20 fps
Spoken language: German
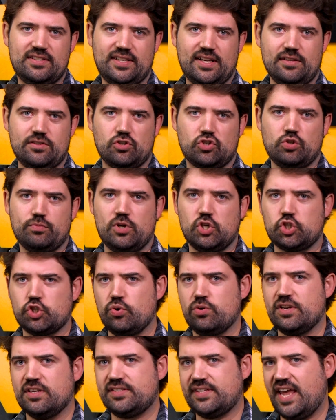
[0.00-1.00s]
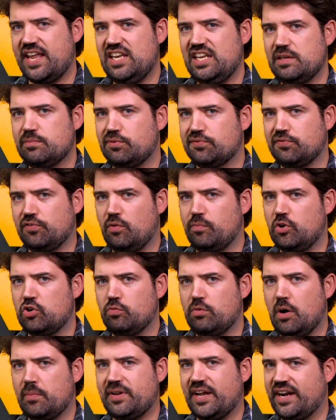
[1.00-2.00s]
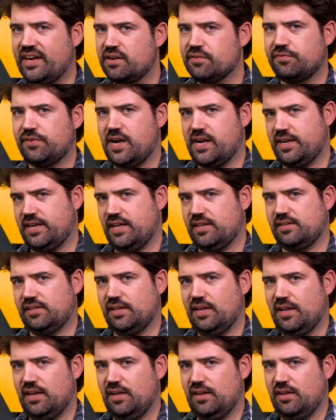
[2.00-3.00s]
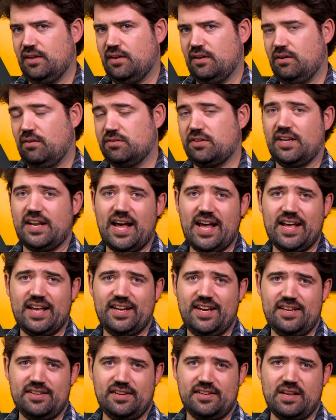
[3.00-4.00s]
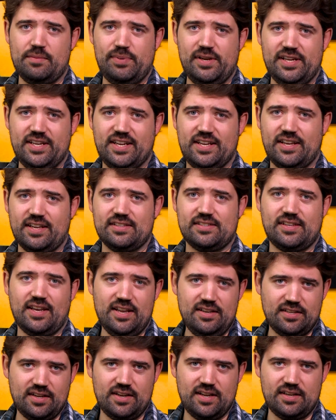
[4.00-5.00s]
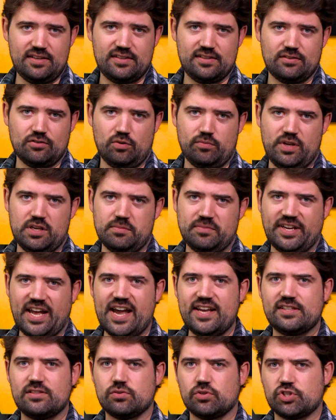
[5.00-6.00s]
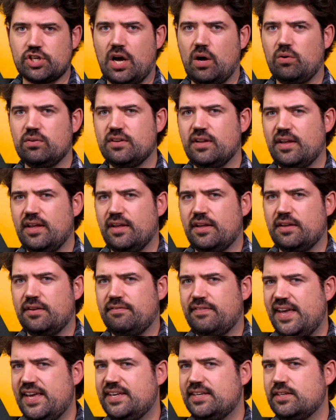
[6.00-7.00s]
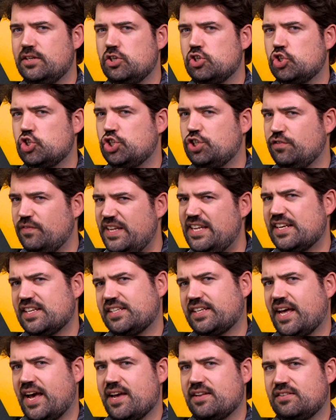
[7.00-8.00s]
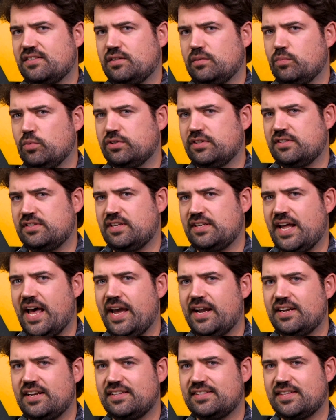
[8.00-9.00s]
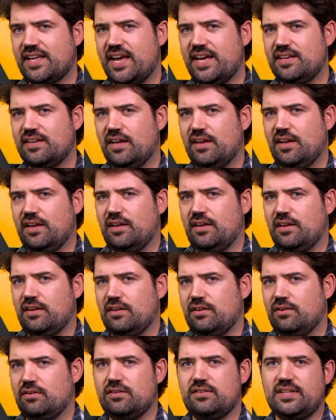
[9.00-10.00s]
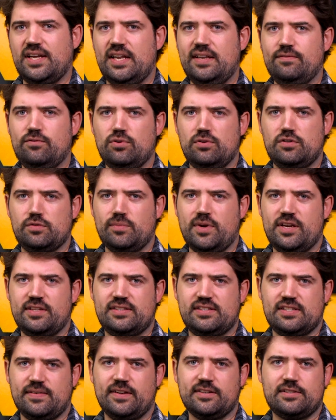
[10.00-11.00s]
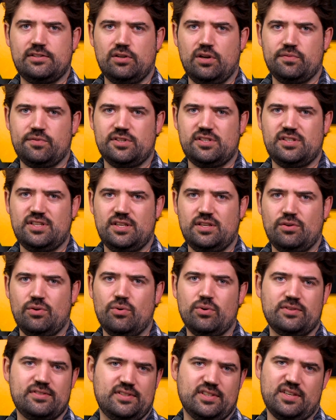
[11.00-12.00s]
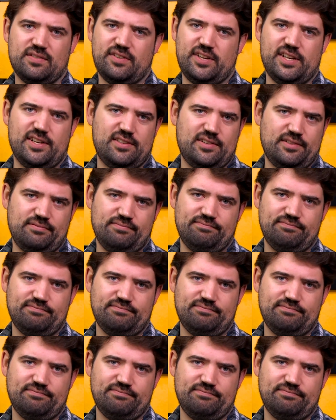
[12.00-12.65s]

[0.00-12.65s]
sich also schon mal schön das Ende, bevor man überhaupt angefangen hat. Und danach geht dann der Blick ins Internet, um in einem Guide zu schauen, welche Schwierigkeit muss es denn eigentlich sein? Und dann wird meist zwangsläufig die höchste gewählt.